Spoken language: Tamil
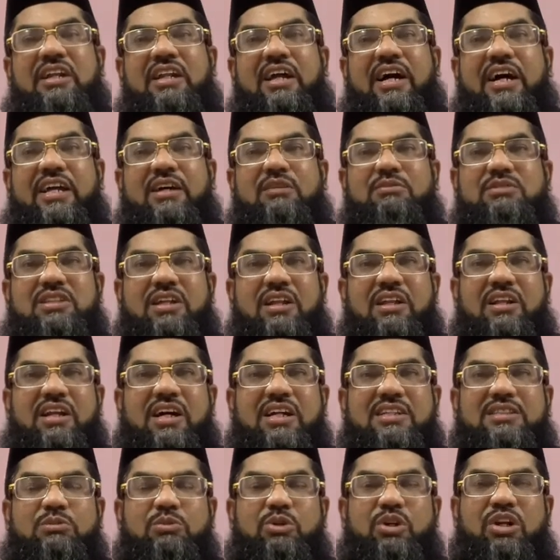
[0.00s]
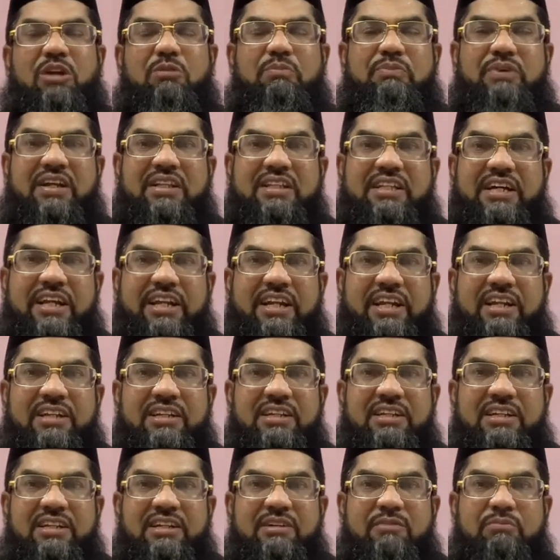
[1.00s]
நாயகம் அலிஸ்லாம் அவர்கள் பிறந்தார்கள்
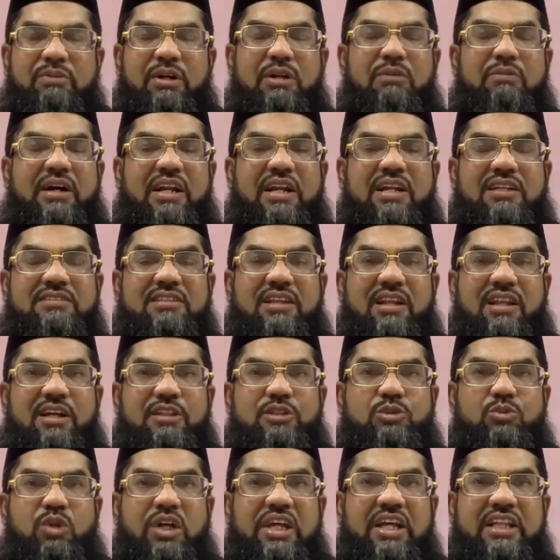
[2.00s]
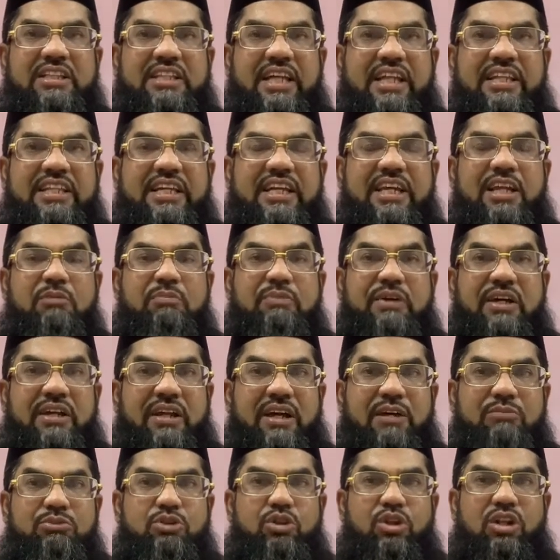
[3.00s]
பெருமானா சல்லாஹிஸ்லமுடைய தந்தையின் பெயர்
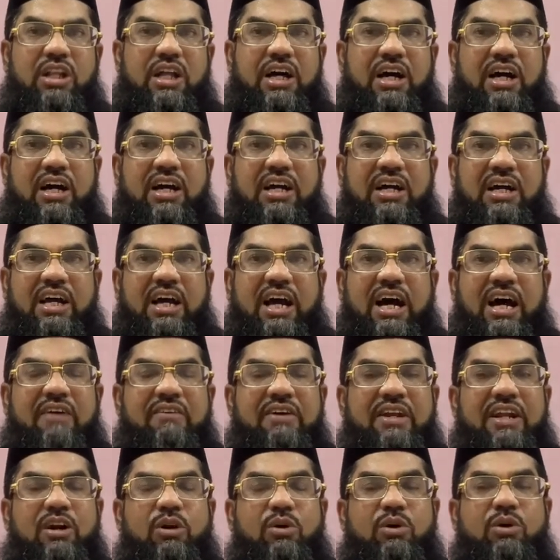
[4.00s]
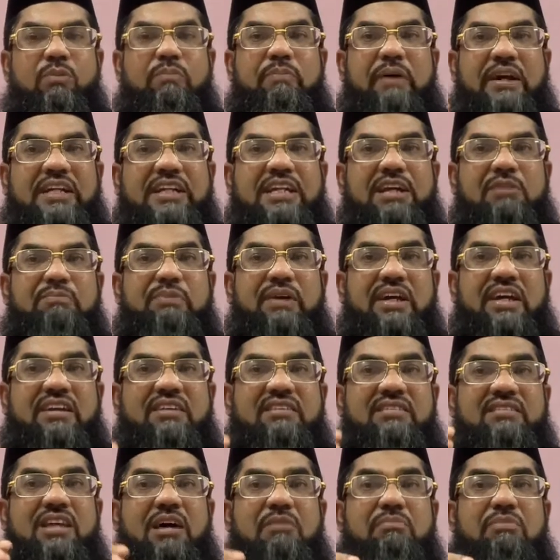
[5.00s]
அப்துல்லா அவர்களுக்கு பட்ட பெயர்
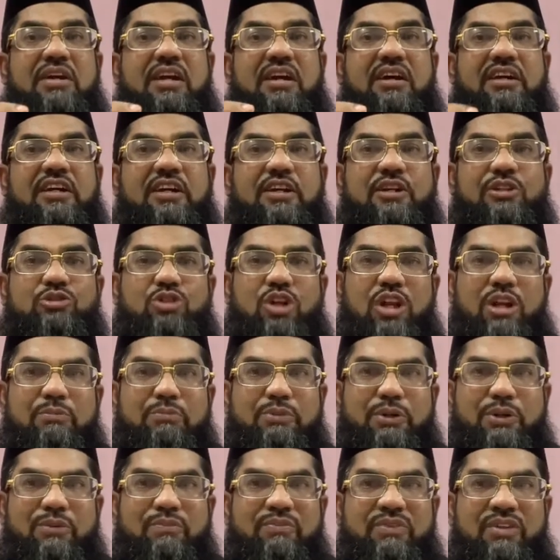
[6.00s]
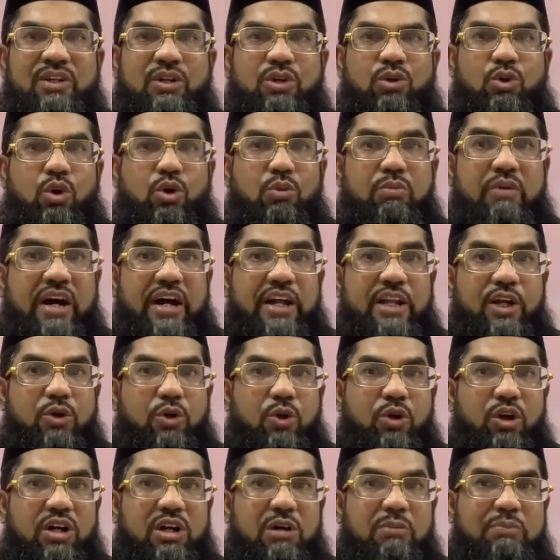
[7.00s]
ஜபீஹ் என்று சொல்லப்படும் குர்பானி
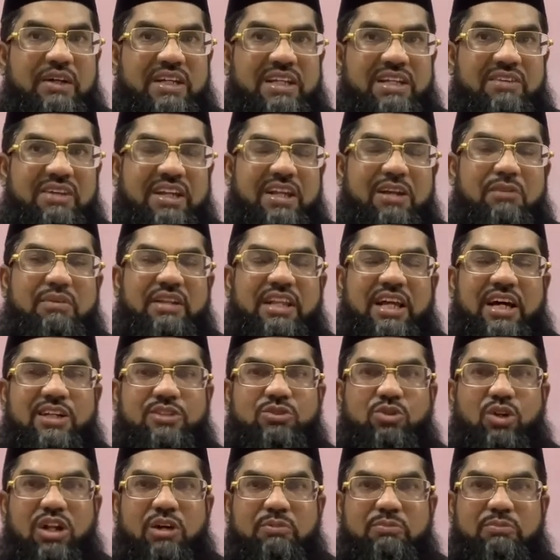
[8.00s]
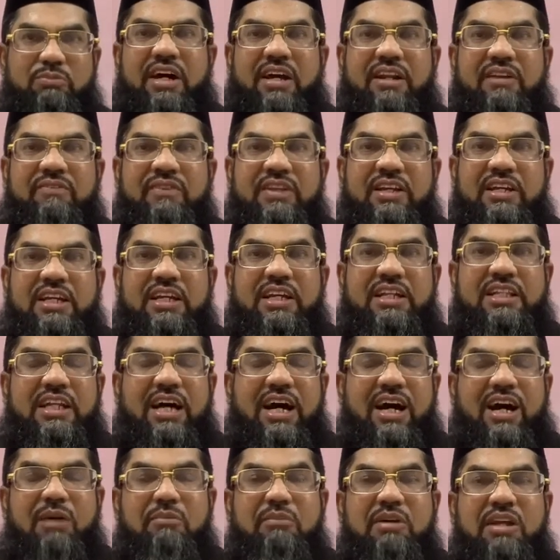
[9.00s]
கொடுக்கப்பட்டவர் என்பதாக சொல்லப்பட்டார் இந்த
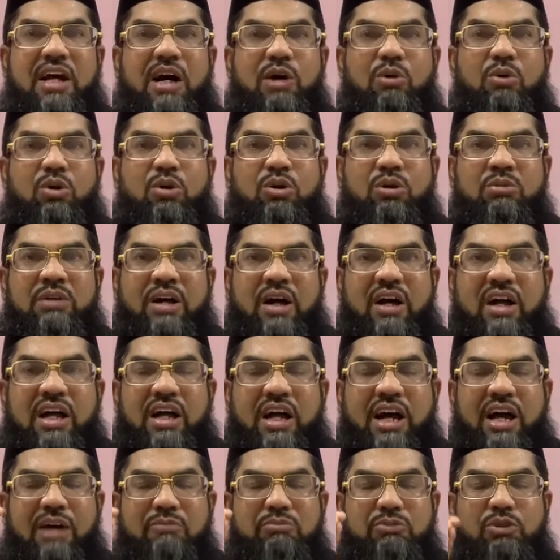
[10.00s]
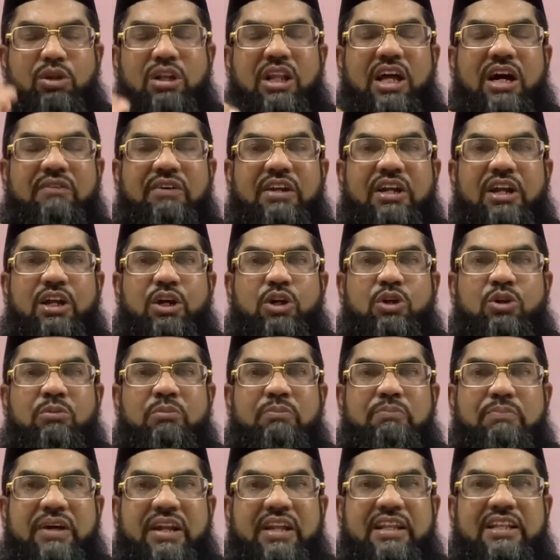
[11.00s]
ஆமினாவுக்கும் அப்துல்லா அவர்களுக்கும்
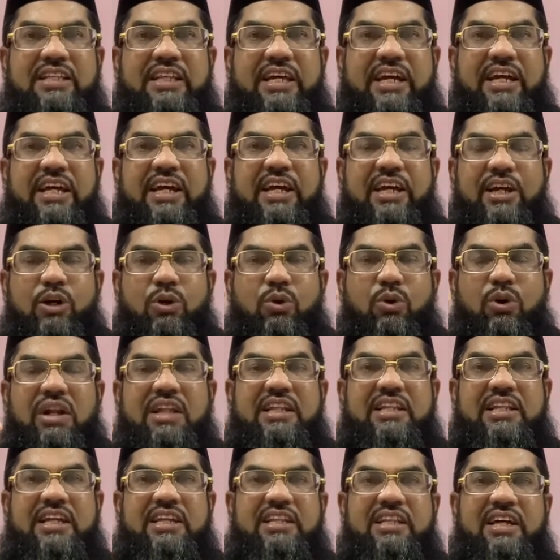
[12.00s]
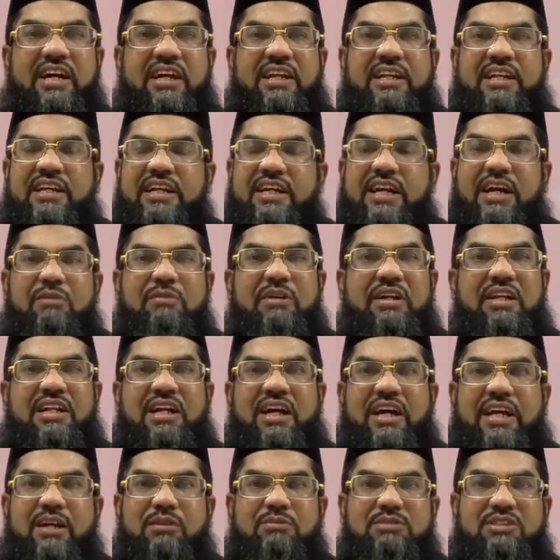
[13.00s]
பிறந்த குழந்தைதான் கண்மணி
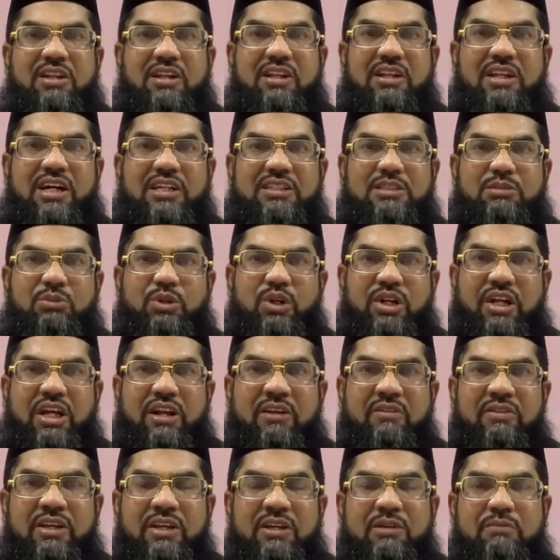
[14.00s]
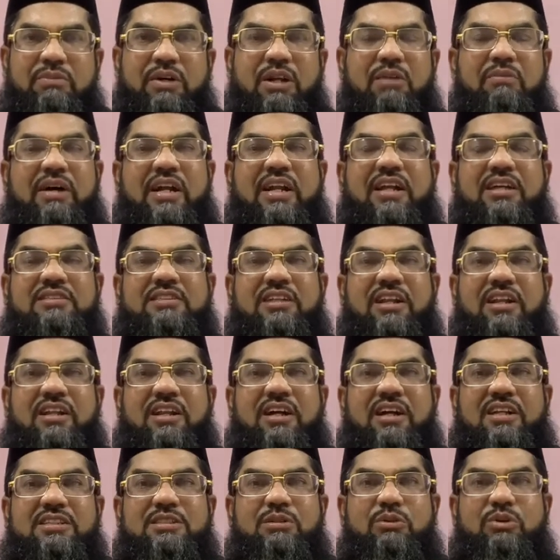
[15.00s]
நாயகம் செல்லலாயிசம் அவர்கள் பெருமானார்
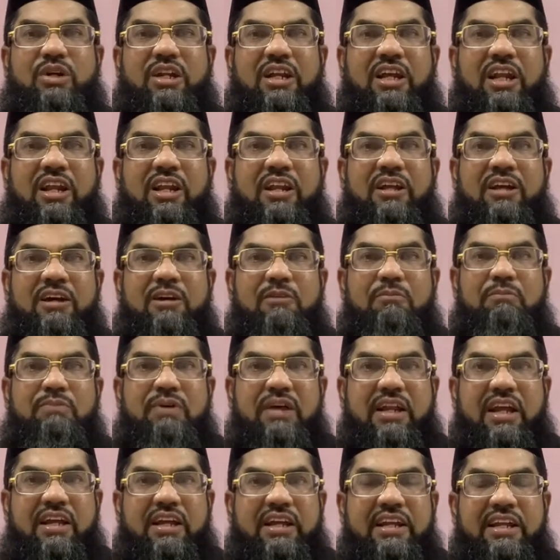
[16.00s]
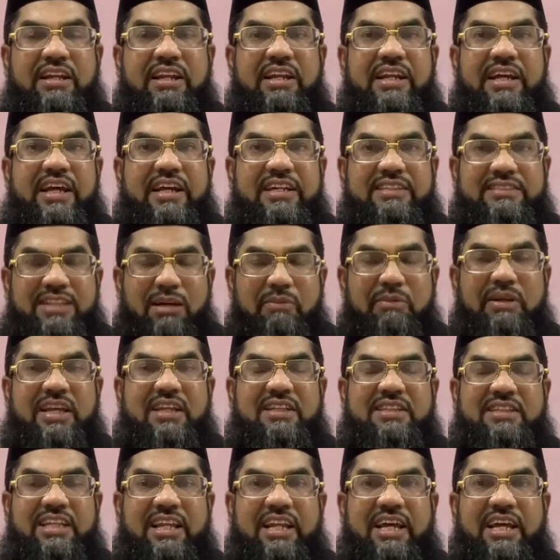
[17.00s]
செல்லலாயிசம் அவர்கள் பிறக்கின்ற
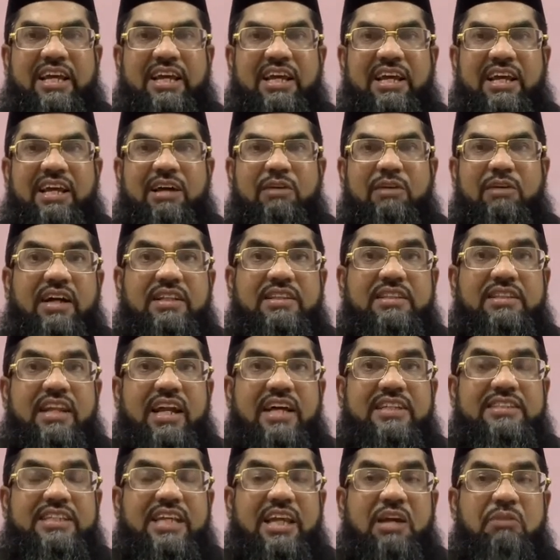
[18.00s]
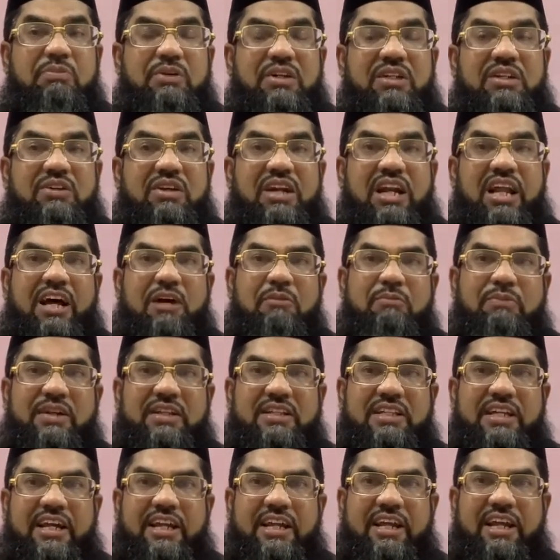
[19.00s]
சமயத்திலே அத்தனா செய்யப்பட்டவர்களாக
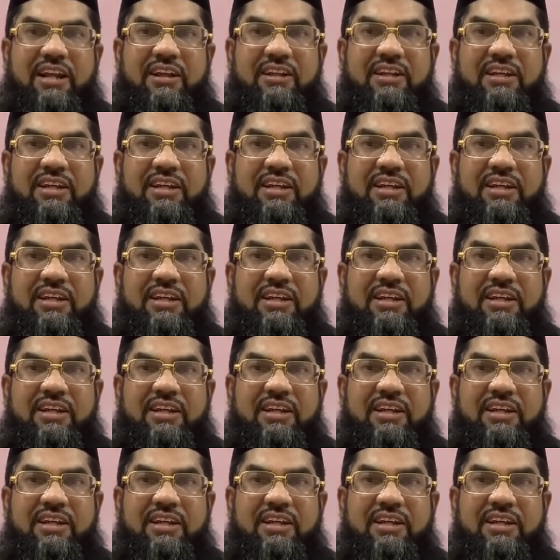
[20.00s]
பிறந்தார்கள்